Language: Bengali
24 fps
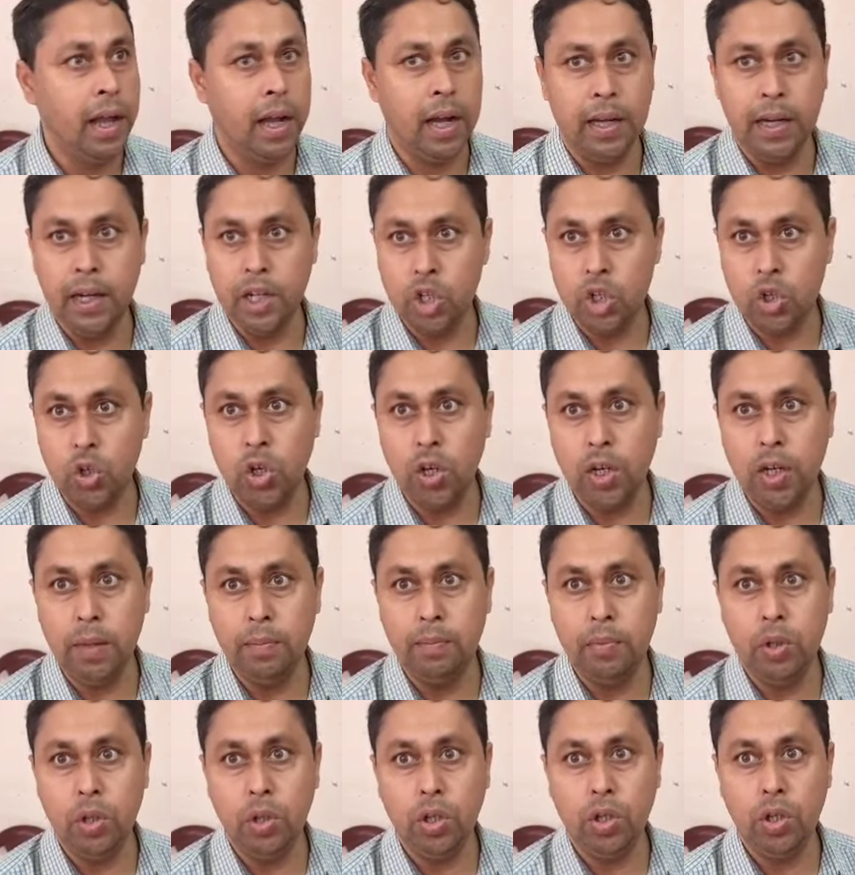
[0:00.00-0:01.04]
এখানে
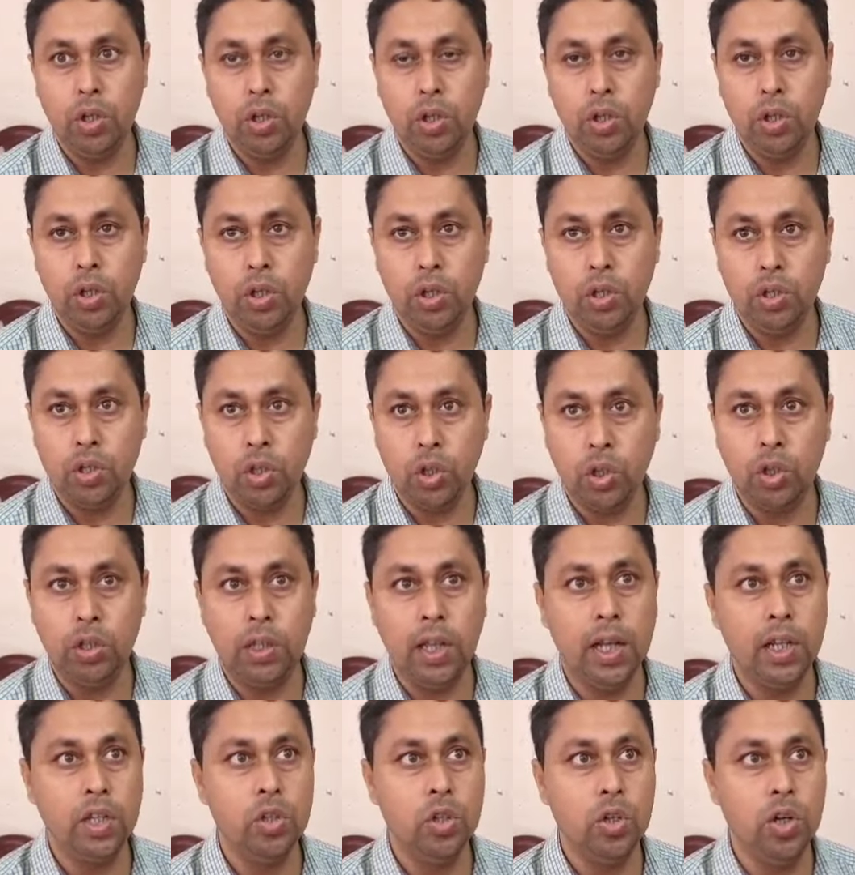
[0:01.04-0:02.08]
সংক্ষিপ্ত
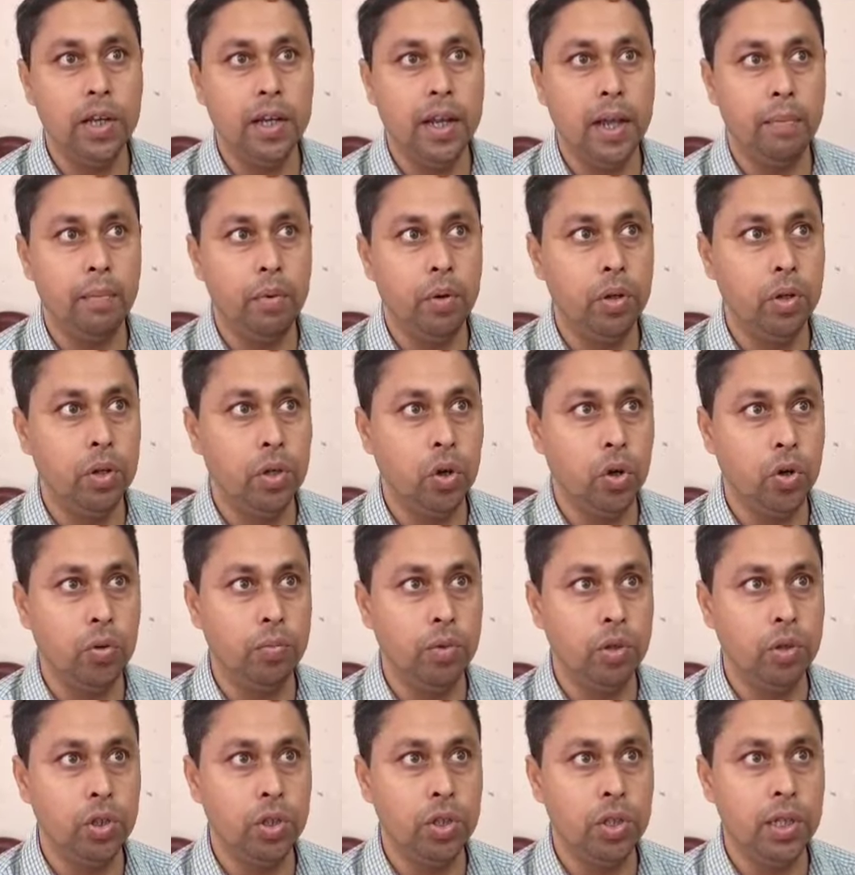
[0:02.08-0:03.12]
শ্রদ্ধাঞ্জলি জ্ঞাপন
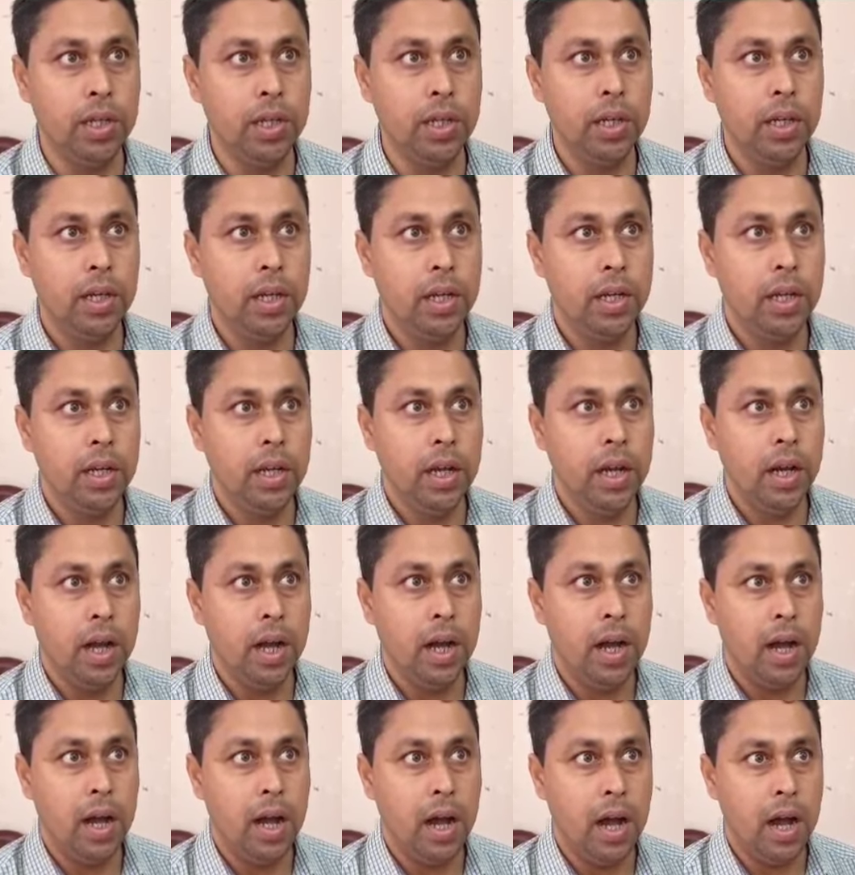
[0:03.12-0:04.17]
কর্মসূচি
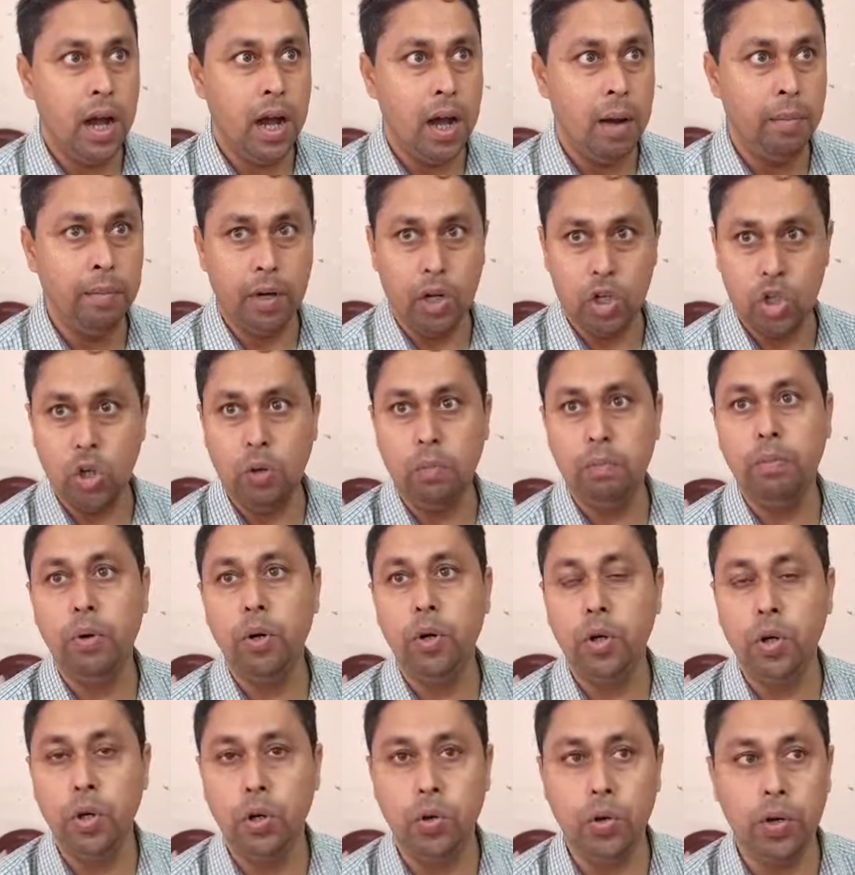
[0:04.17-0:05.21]
আমরা
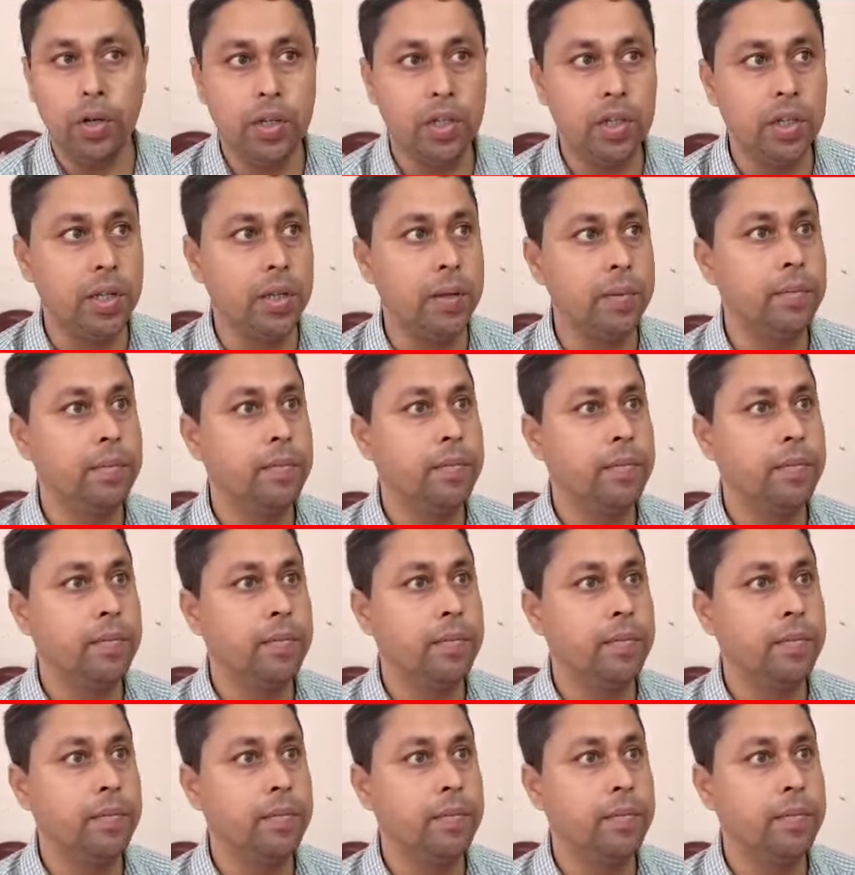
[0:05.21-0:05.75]
সম্পন্ন করেছি